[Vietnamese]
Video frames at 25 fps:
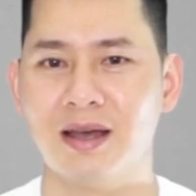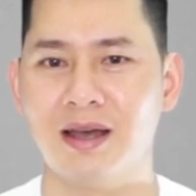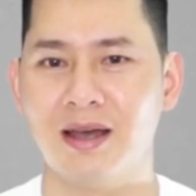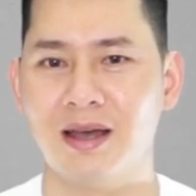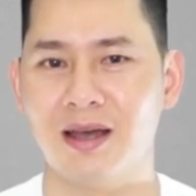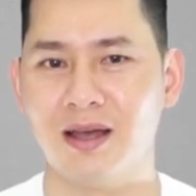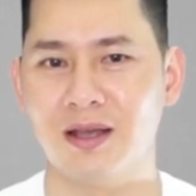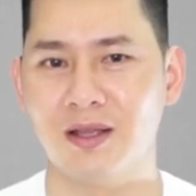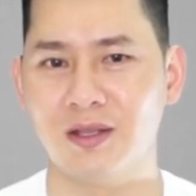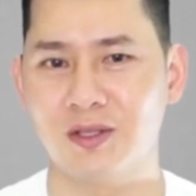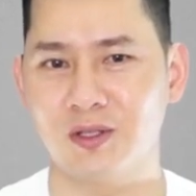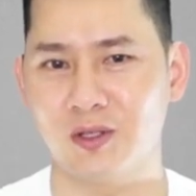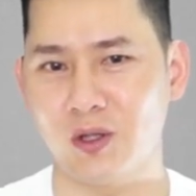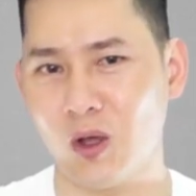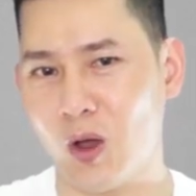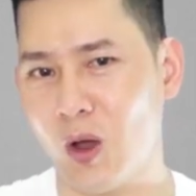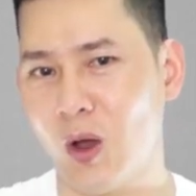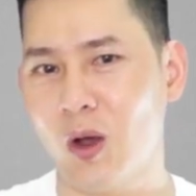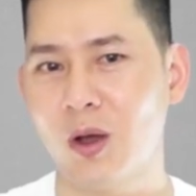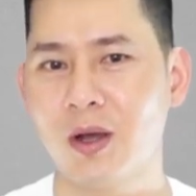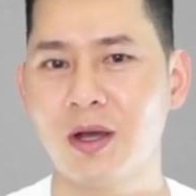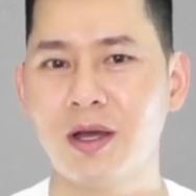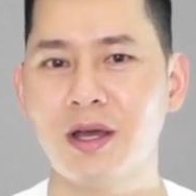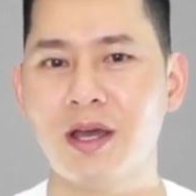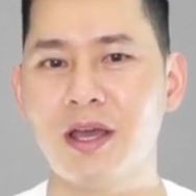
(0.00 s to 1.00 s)
uh,
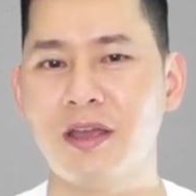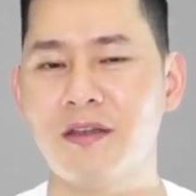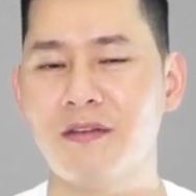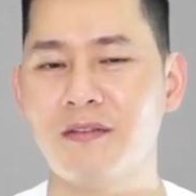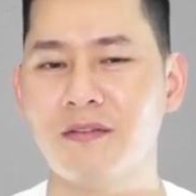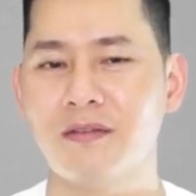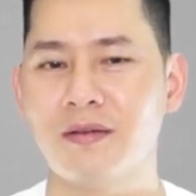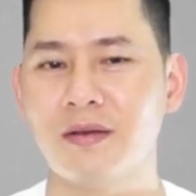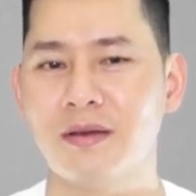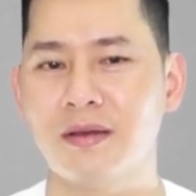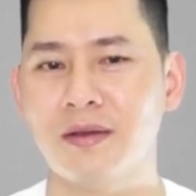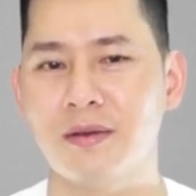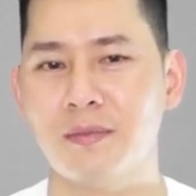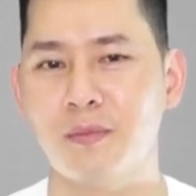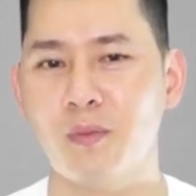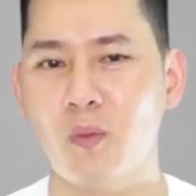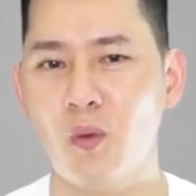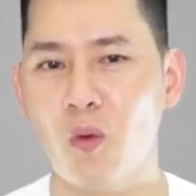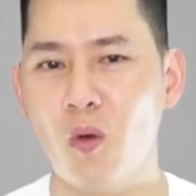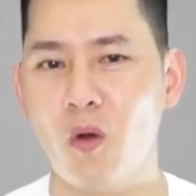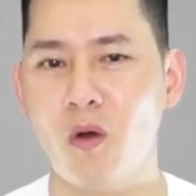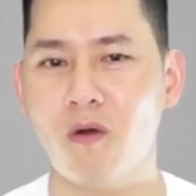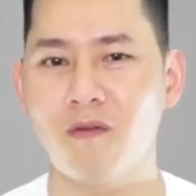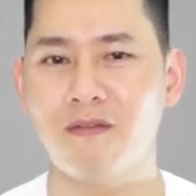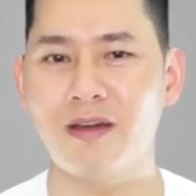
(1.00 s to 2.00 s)
cho người
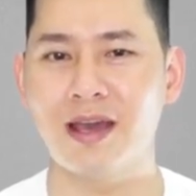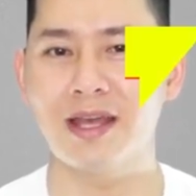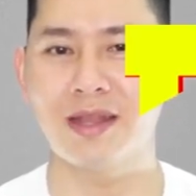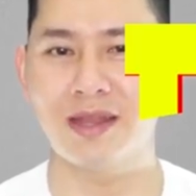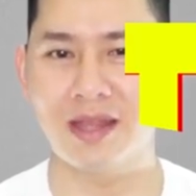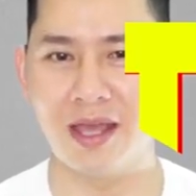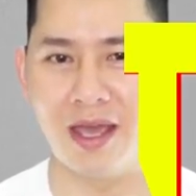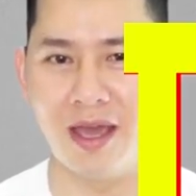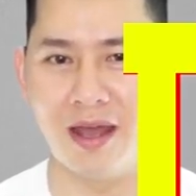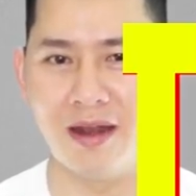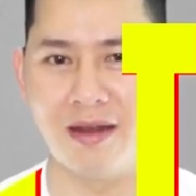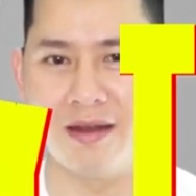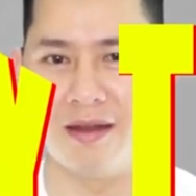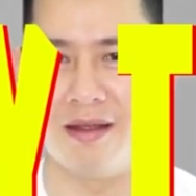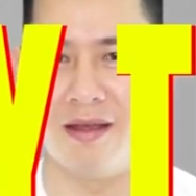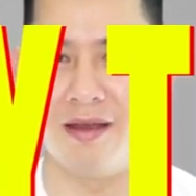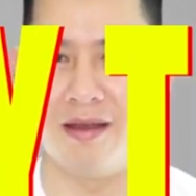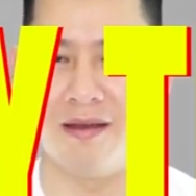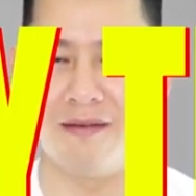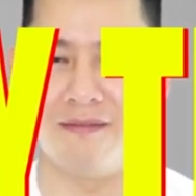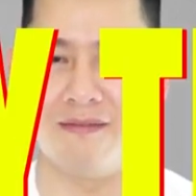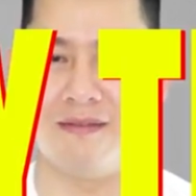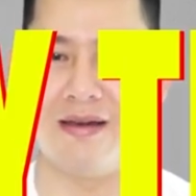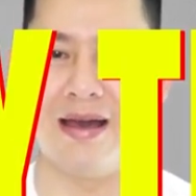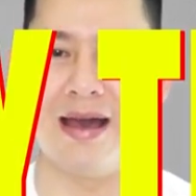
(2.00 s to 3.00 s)
mua vay tiền
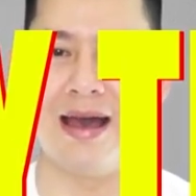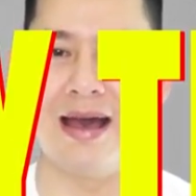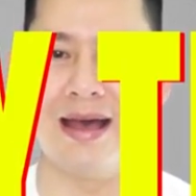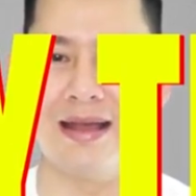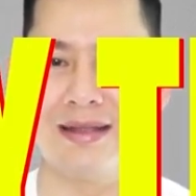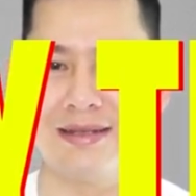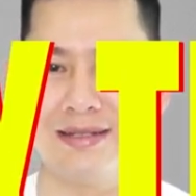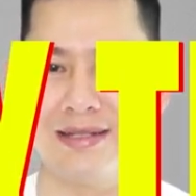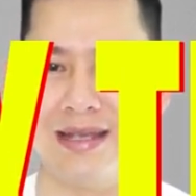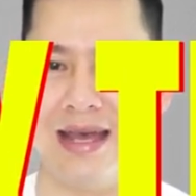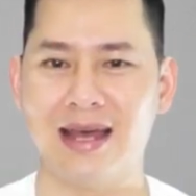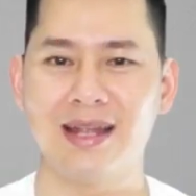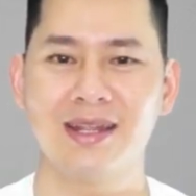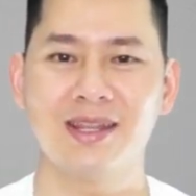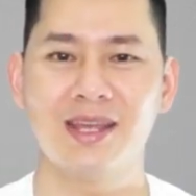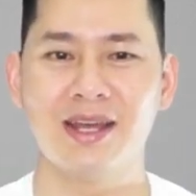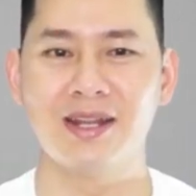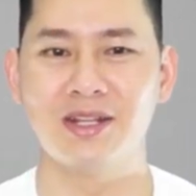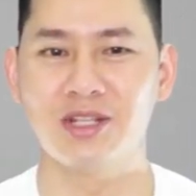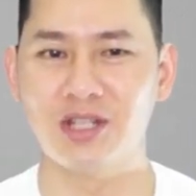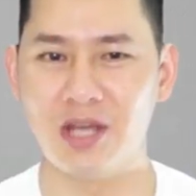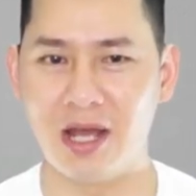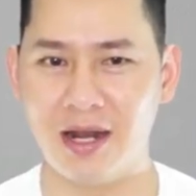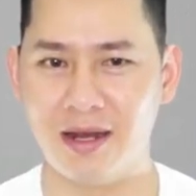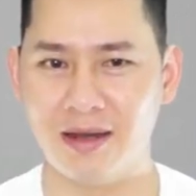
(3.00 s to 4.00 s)
và trả
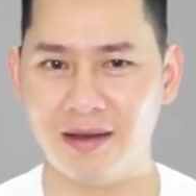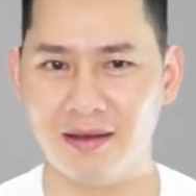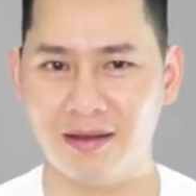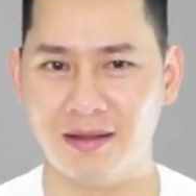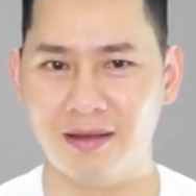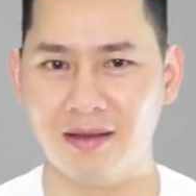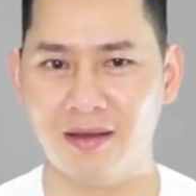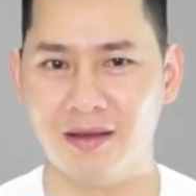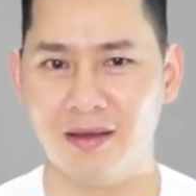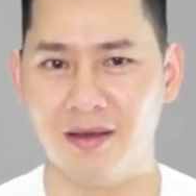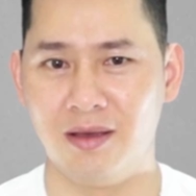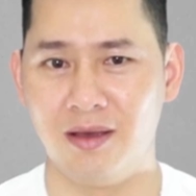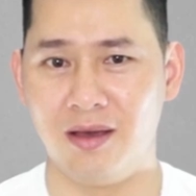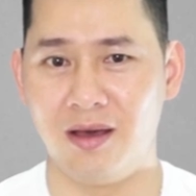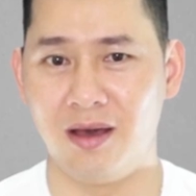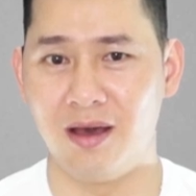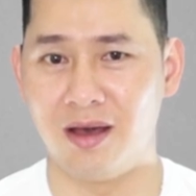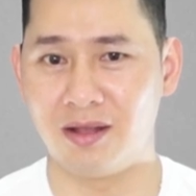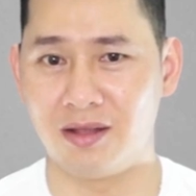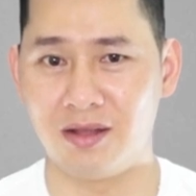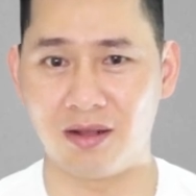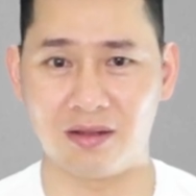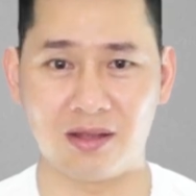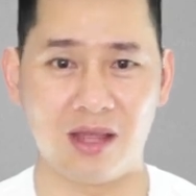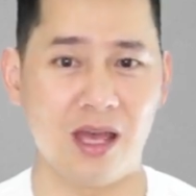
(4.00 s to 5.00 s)
tiền dần.
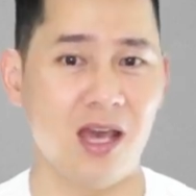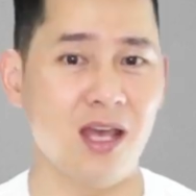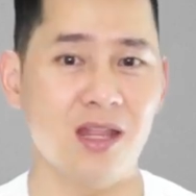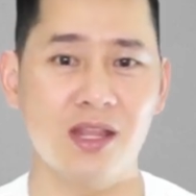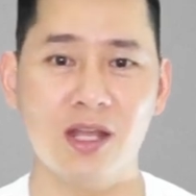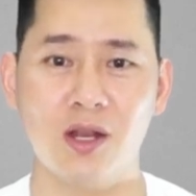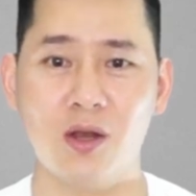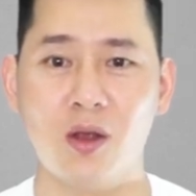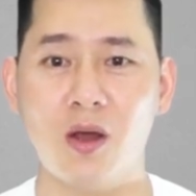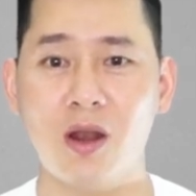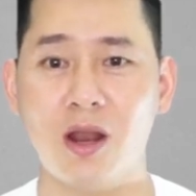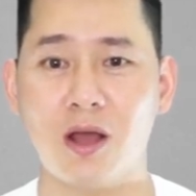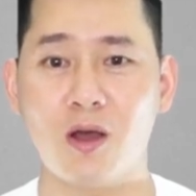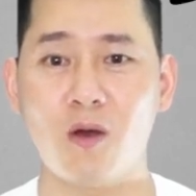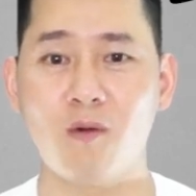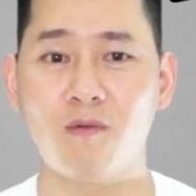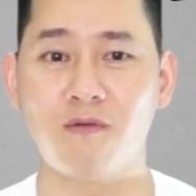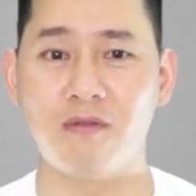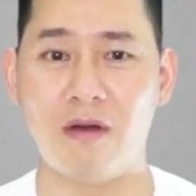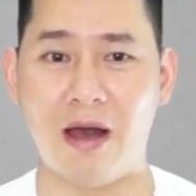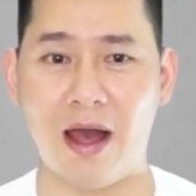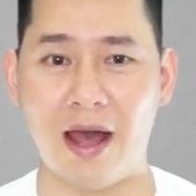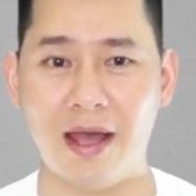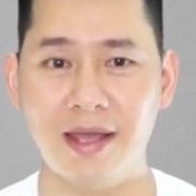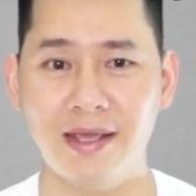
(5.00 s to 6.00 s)
Ở thực tế thì nó là không
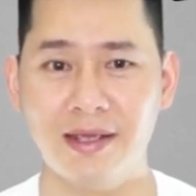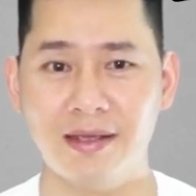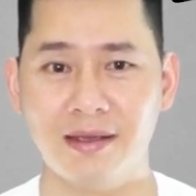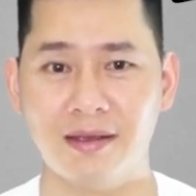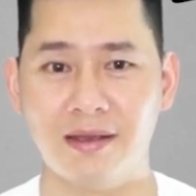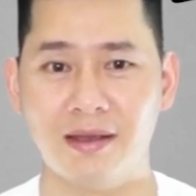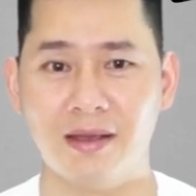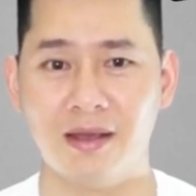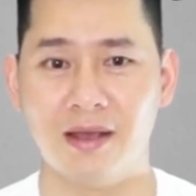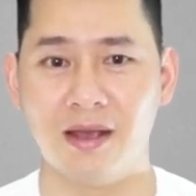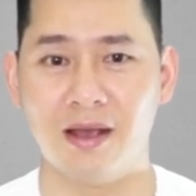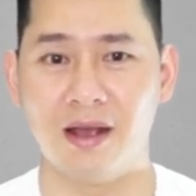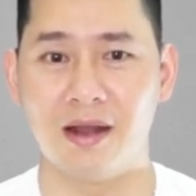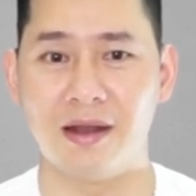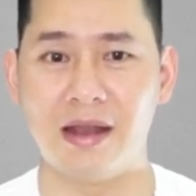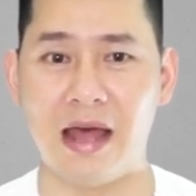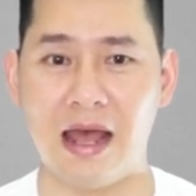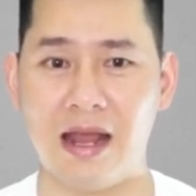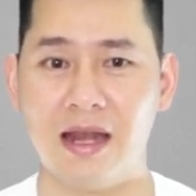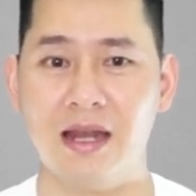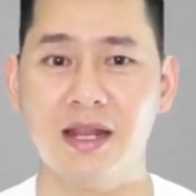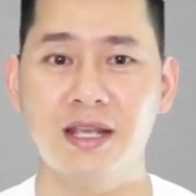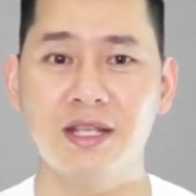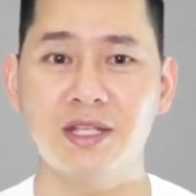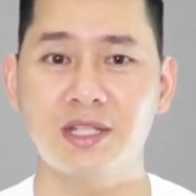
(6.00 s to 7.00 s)
phải.
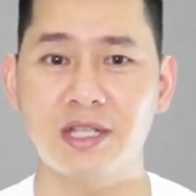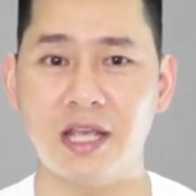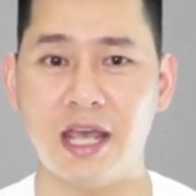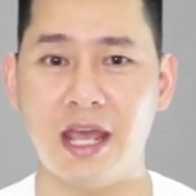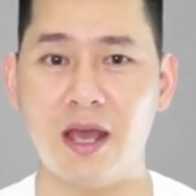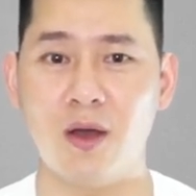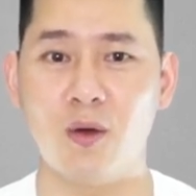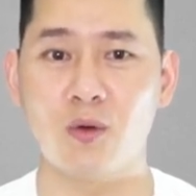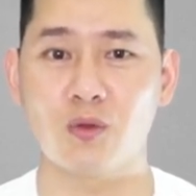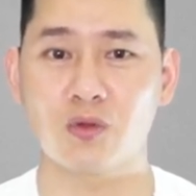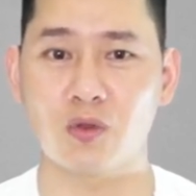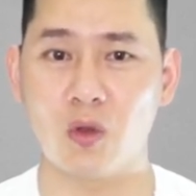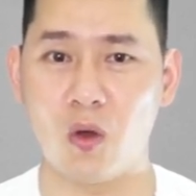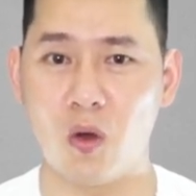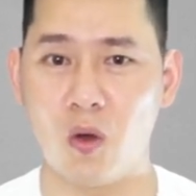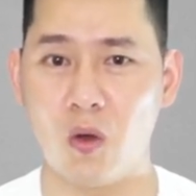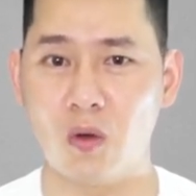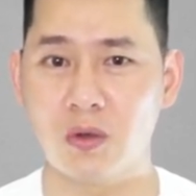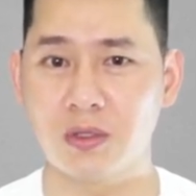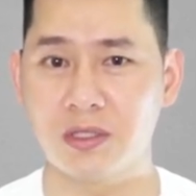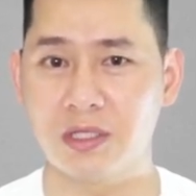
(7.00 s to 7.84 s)
Đại lý xe ô tô